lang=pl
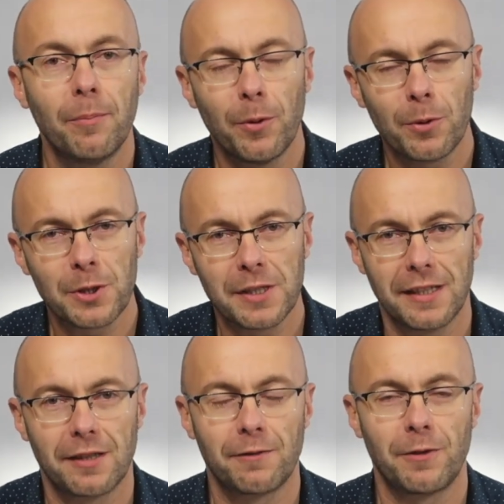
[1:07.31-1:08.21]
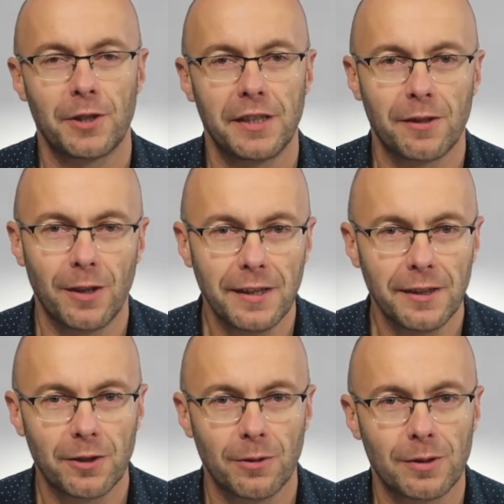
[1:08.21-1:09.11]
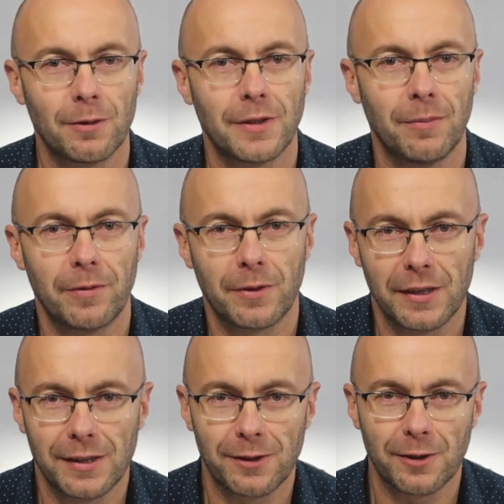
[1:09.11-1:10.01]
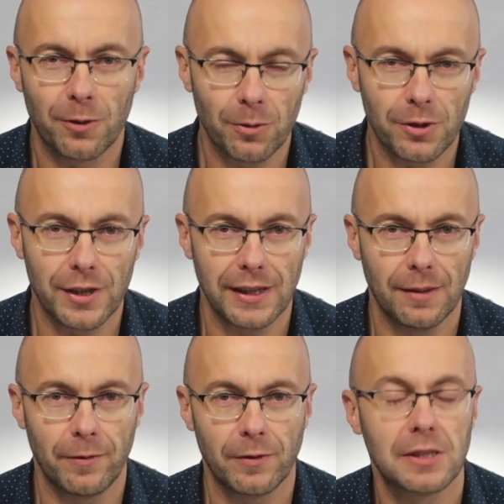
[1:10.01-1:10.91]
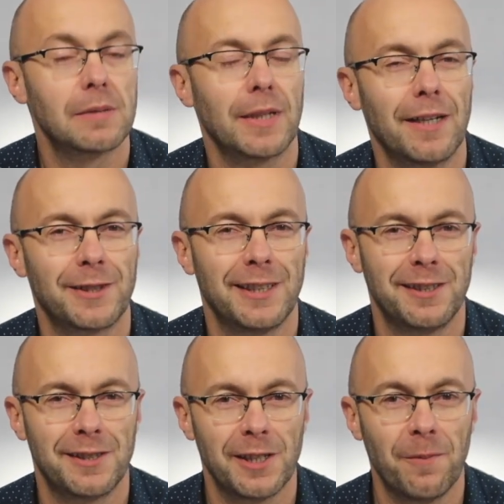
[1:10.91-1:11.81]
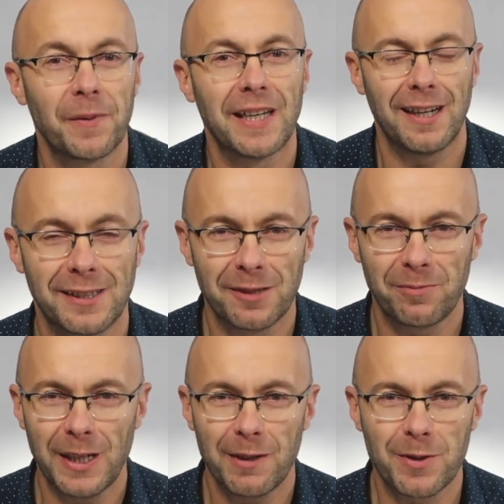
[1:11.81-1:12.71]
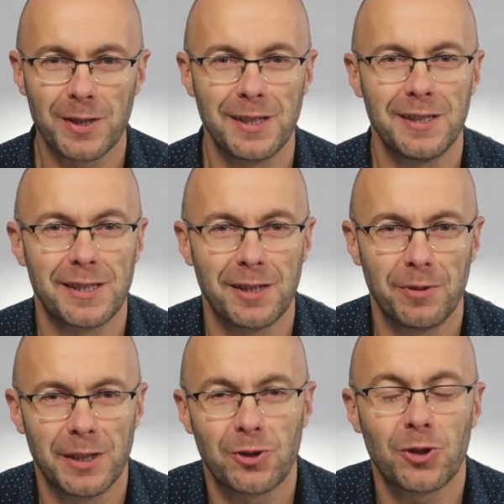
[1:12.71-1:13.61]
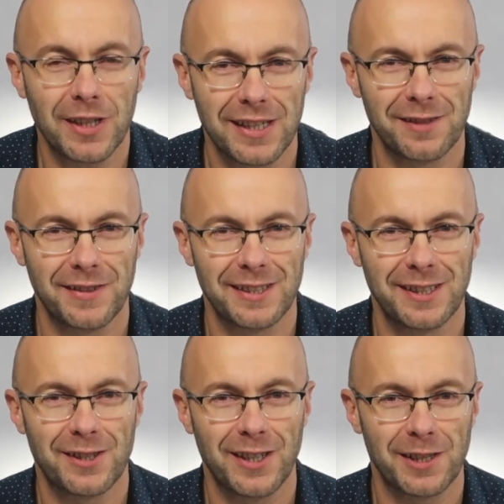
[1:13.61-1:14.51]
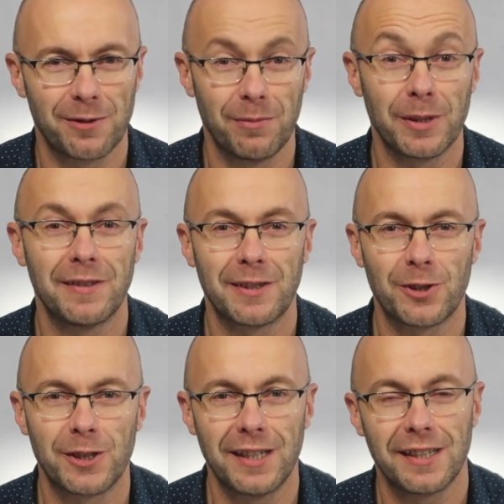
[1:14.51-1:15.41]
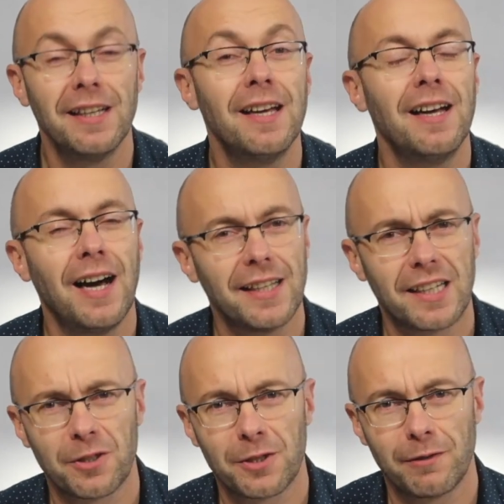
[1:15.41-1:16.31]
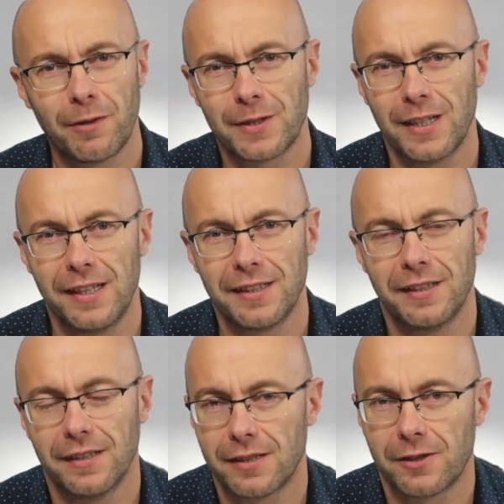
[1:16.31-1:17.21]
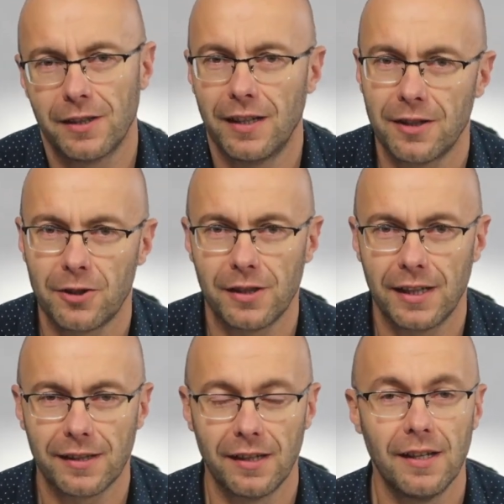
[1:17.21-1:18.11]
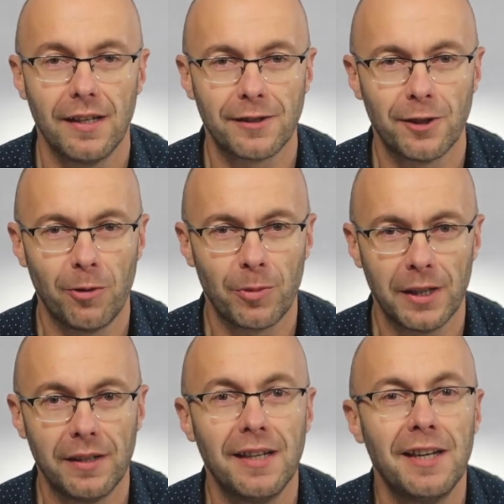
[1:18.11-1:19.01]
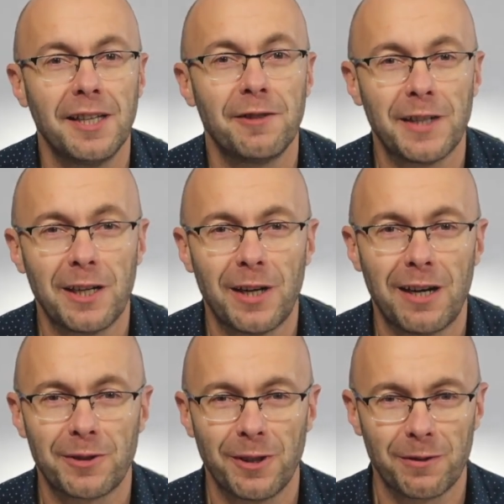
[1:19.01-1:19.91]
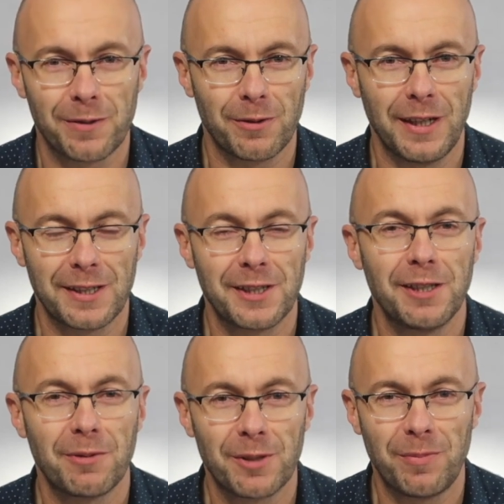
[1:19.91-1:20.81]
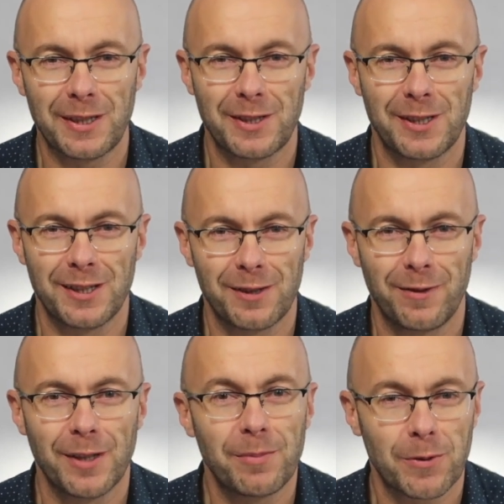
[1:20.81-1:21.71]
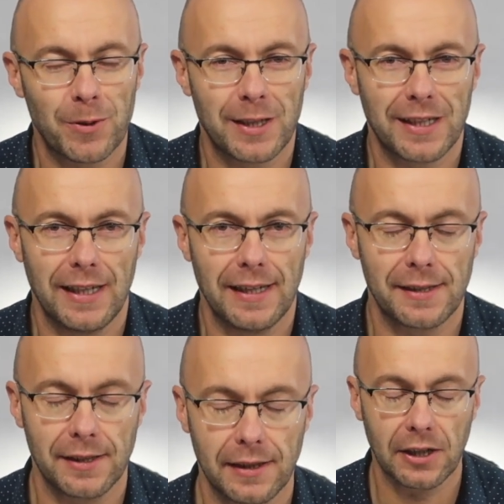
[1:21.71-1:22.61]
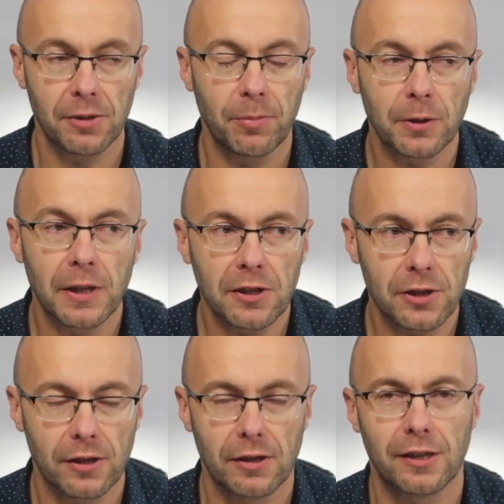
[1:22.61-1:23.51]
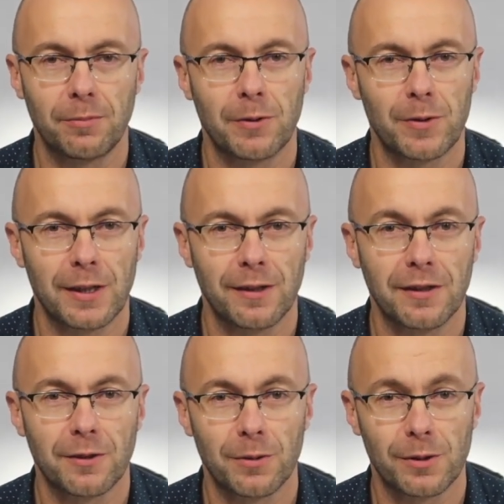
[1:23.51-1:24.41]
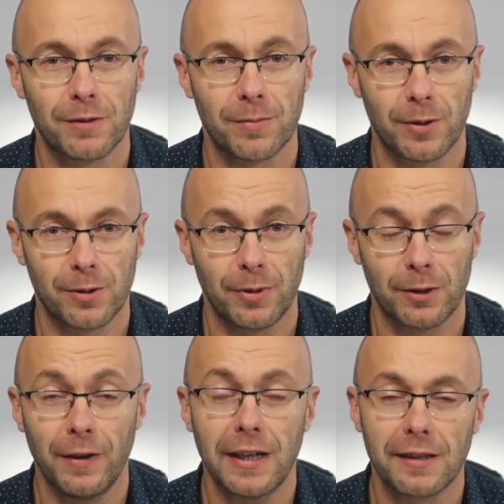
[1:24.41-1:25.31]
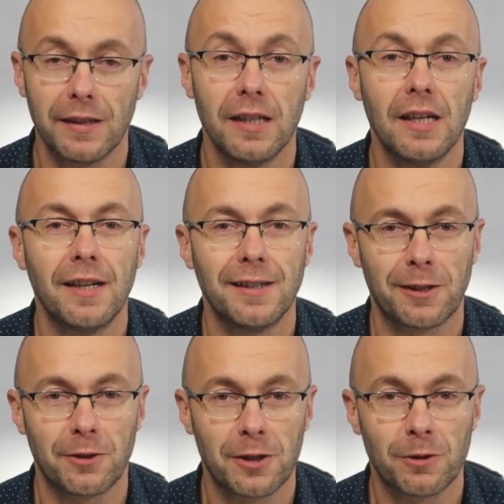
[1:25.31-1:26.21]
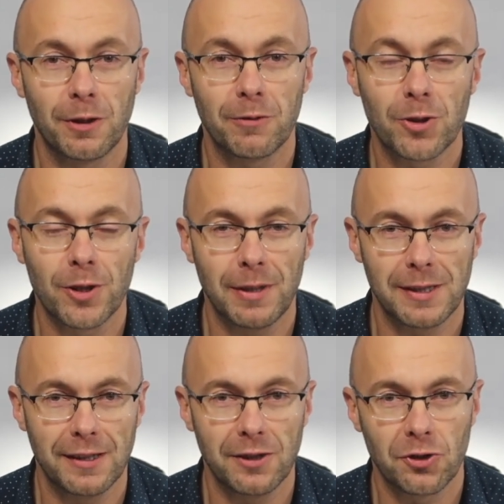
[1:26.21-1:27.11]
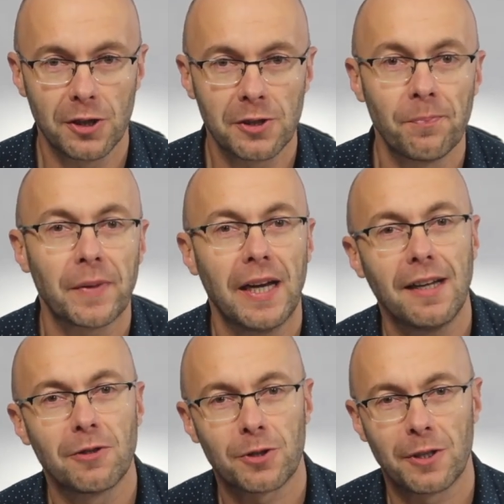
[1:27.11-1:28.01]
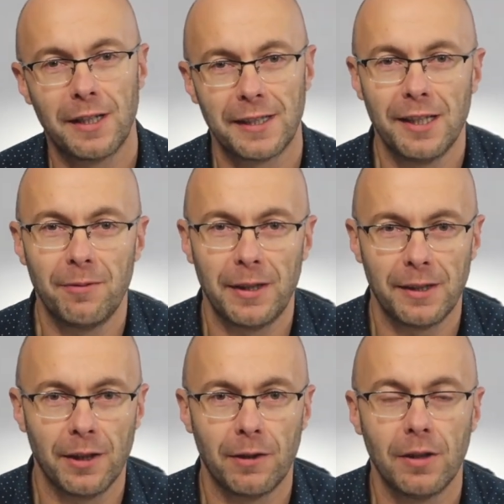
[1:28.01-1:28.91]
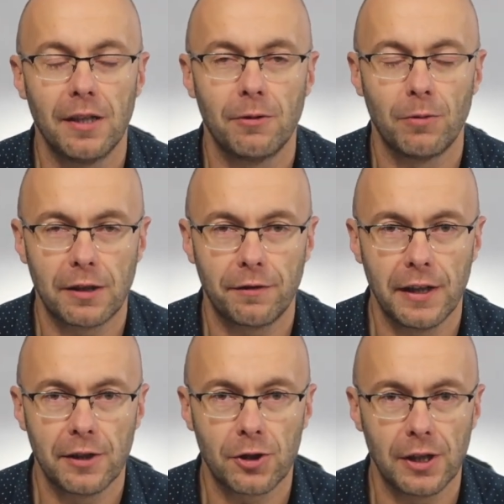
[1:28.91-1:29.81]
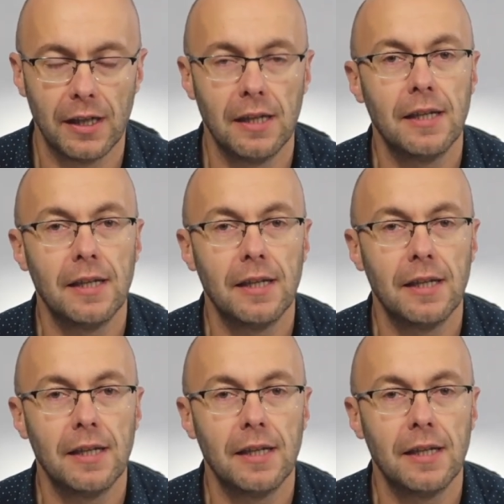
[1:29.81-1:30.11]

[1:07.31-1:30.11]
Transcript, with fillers: Później tworzenie kolejnych kursów na pewno jest krótsze i na pewno sprawniej idzie. Ale ten pierwszy zajmuje trzy razy więcej czasu, albo nawet cztery, a jakościowo wcale nie jest aż tak dobry. I wielu autorów, słuchajcie, nie może patrzeć na swoje pierwsze kreacje. Także podejdźcie do tego pierwszego kursu w sposób otwarty, jako rzecz, którą trzeba zaliczyć, a już kolejne będą e, łatwiejsze.